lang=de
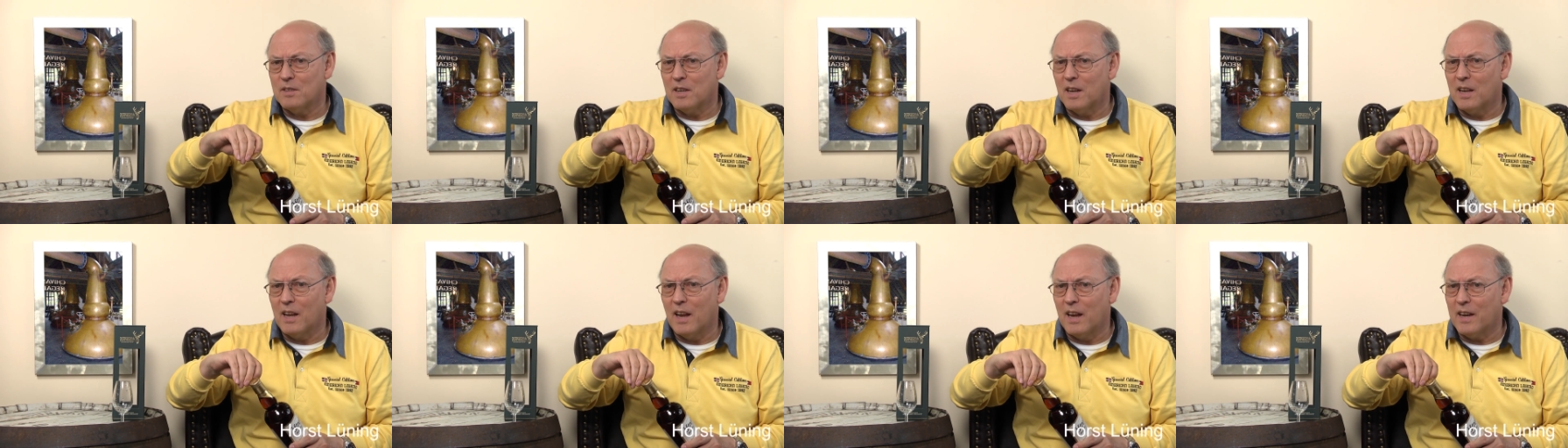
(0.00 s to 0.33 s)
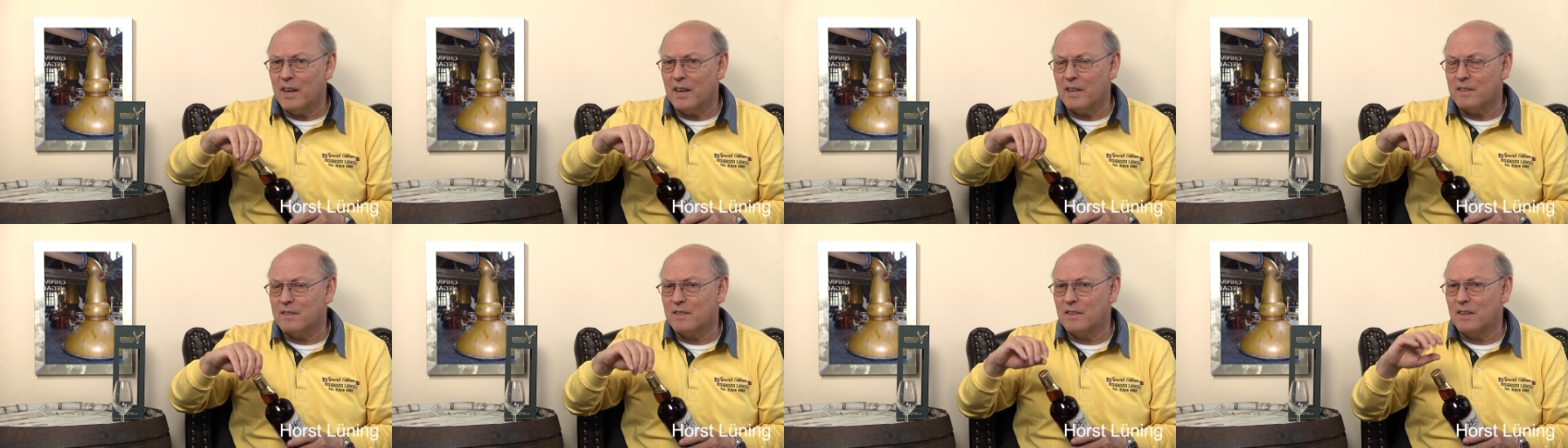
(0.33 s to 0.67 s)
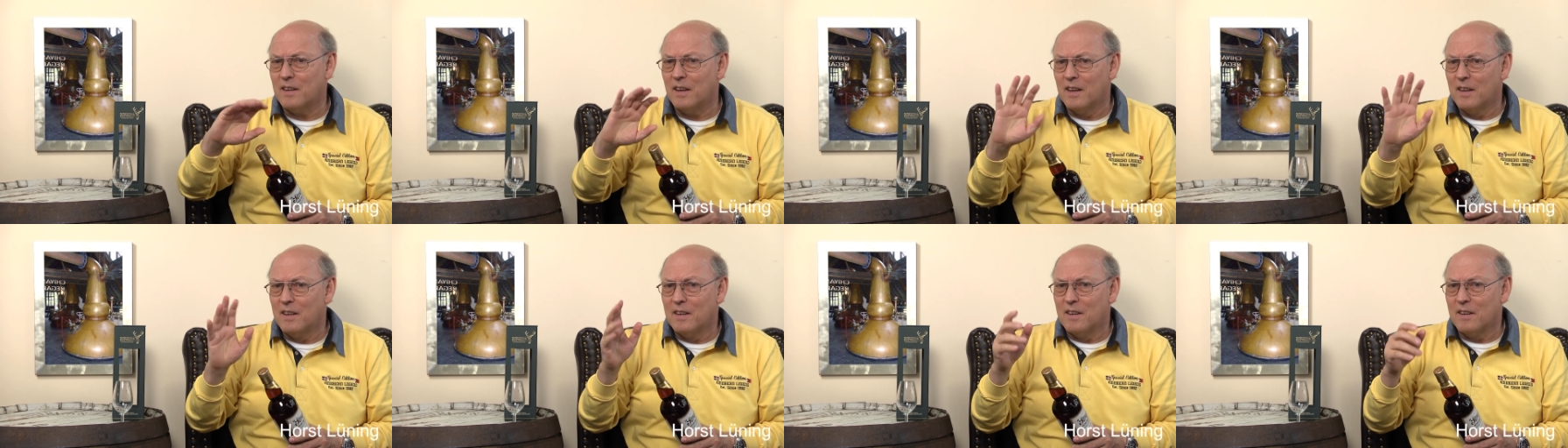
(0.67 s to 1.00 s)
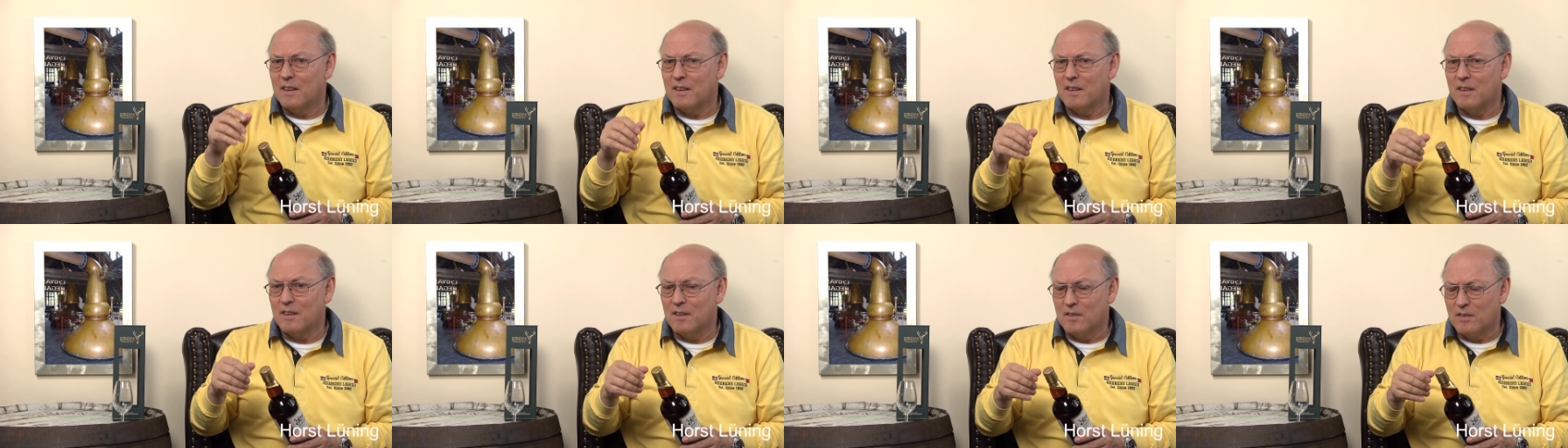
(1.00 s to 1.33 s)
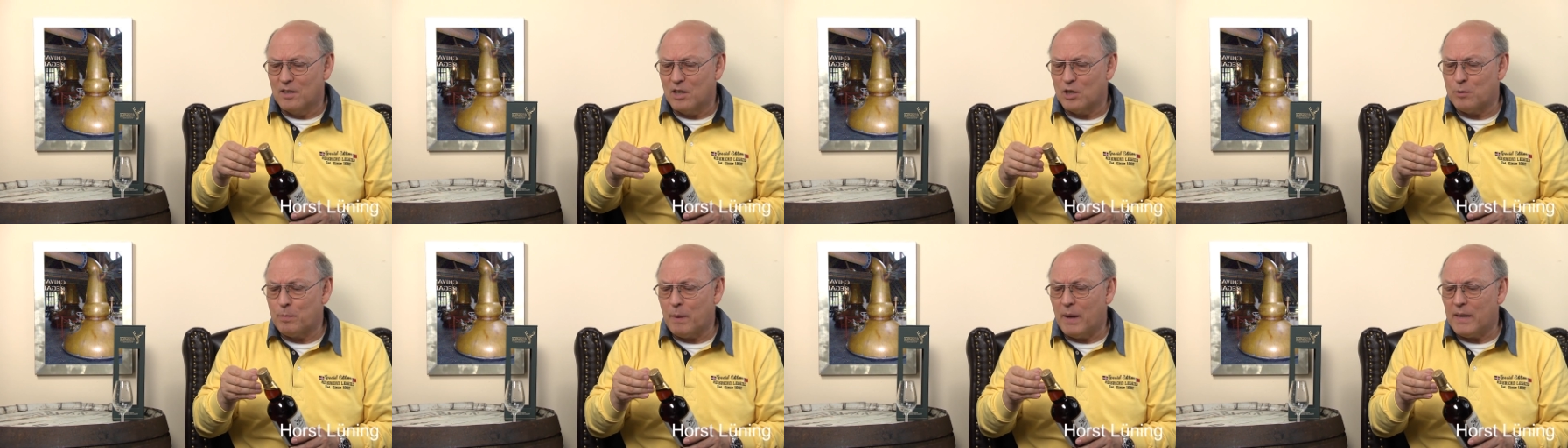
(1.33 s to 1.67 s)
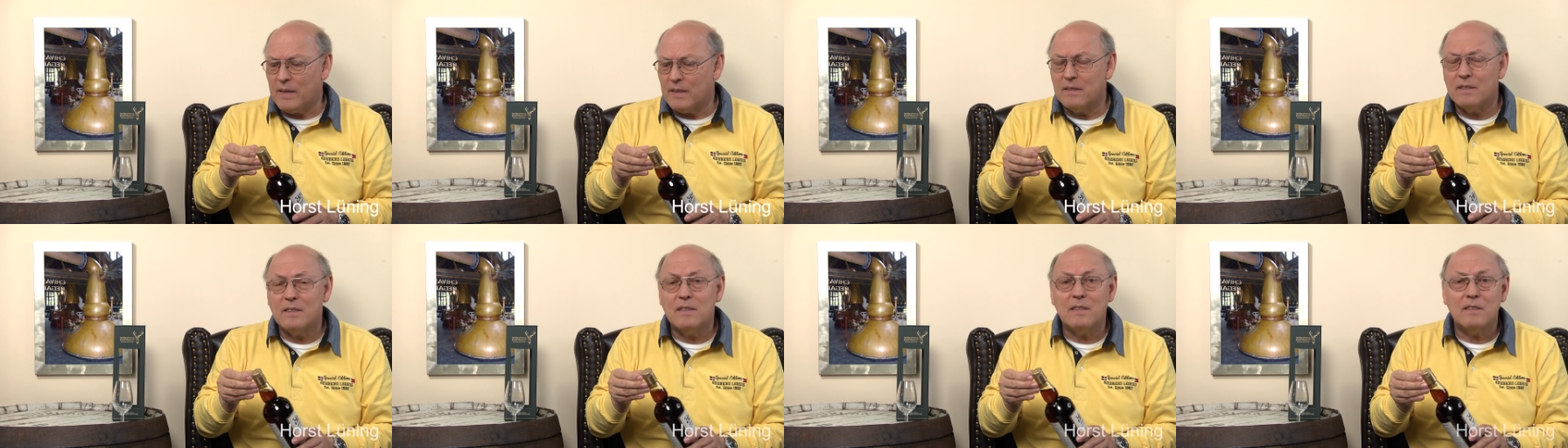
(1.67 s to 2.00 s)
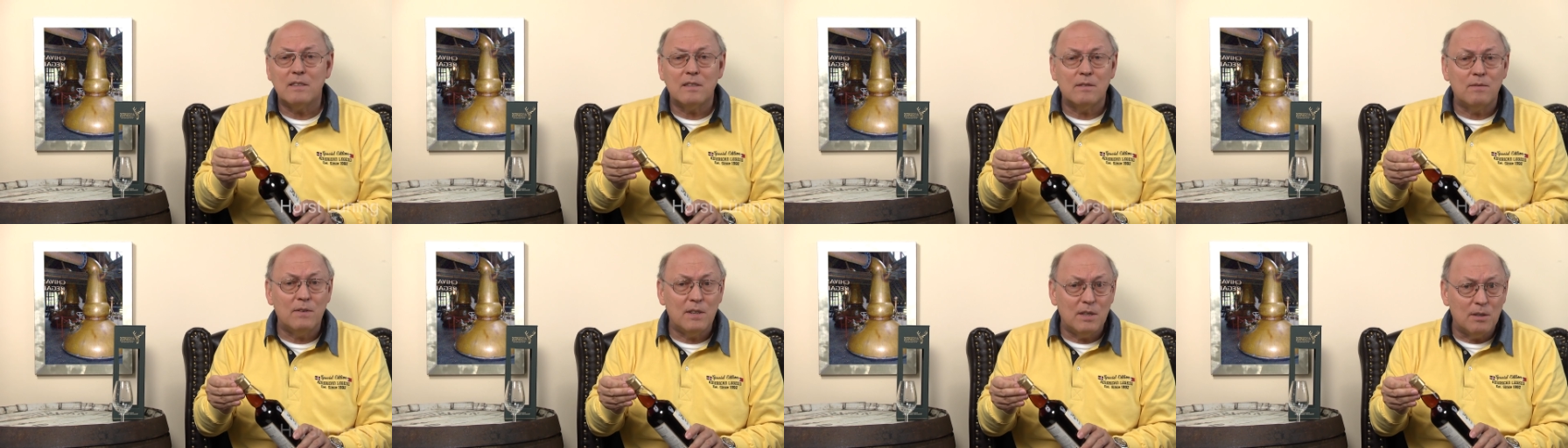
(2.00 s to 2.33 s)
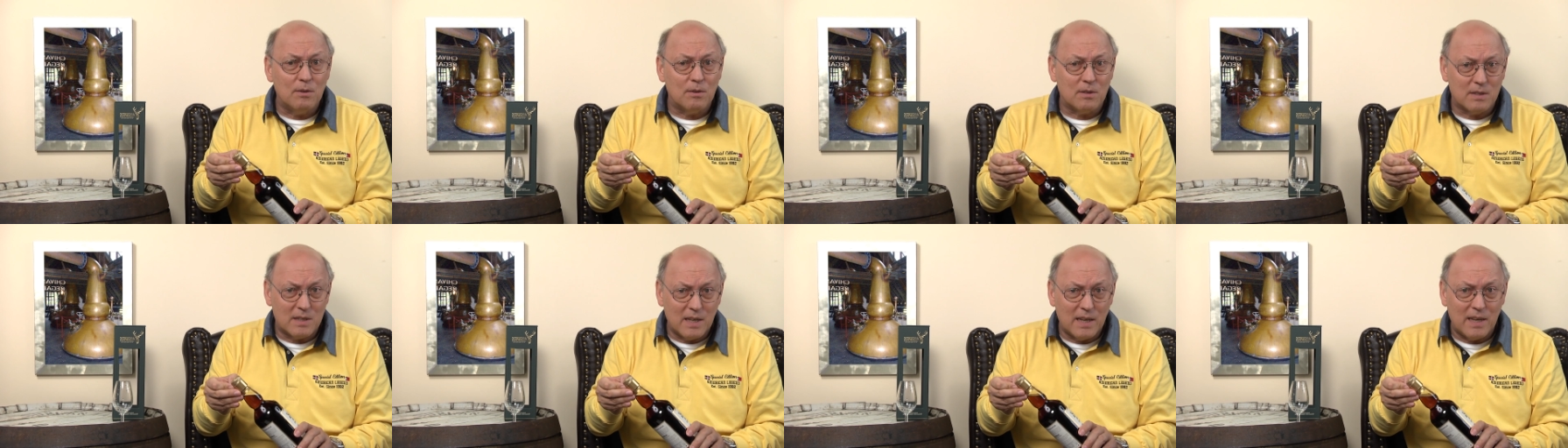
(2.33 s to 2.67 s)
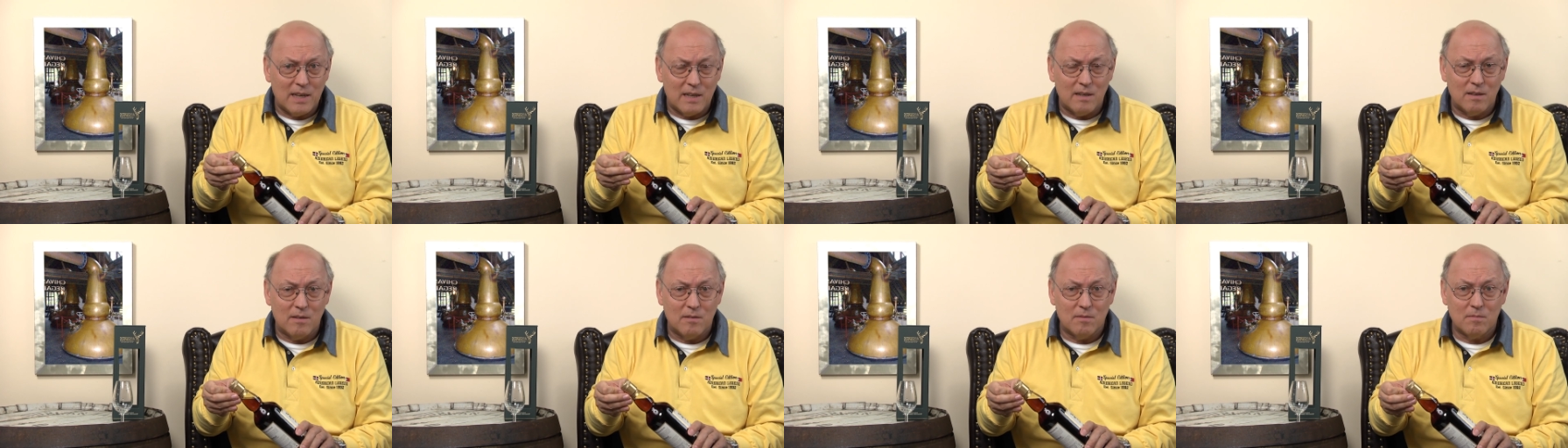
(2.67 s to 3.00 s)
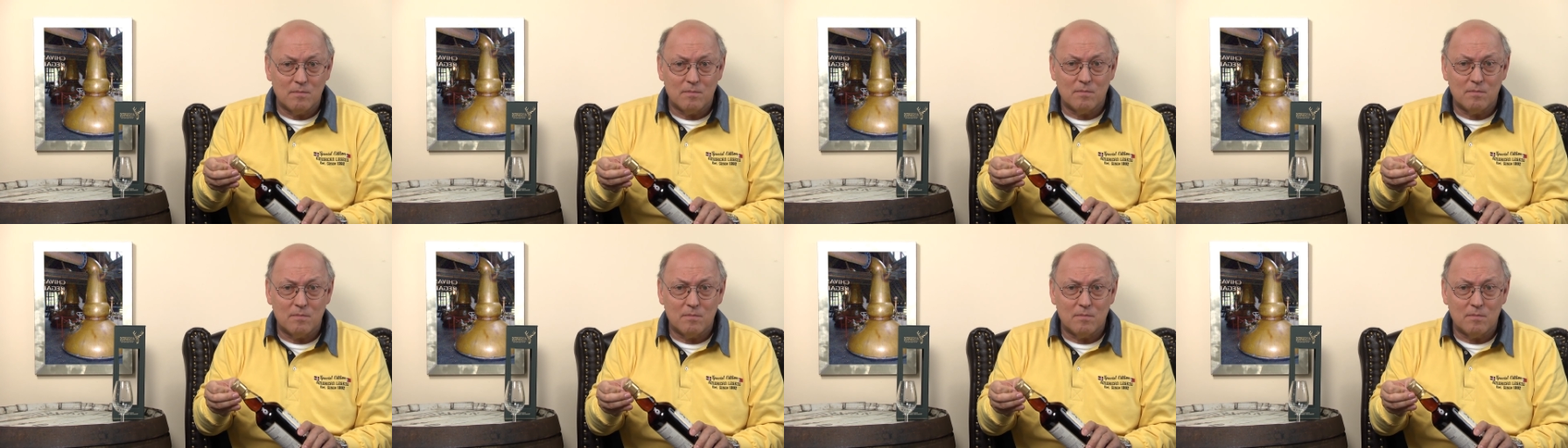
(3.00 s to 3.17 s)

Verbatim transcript: Je länger Sie, äh, je später Sie dieses Video sehen,